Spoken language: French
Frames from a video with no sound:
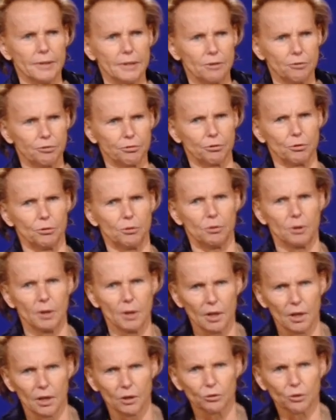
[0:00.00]
il fut
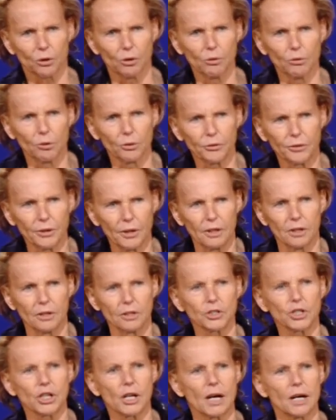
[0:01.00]
trop longtemps en
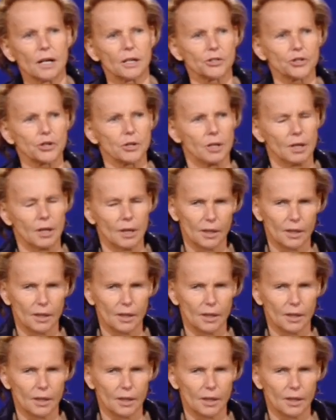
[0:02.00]
charge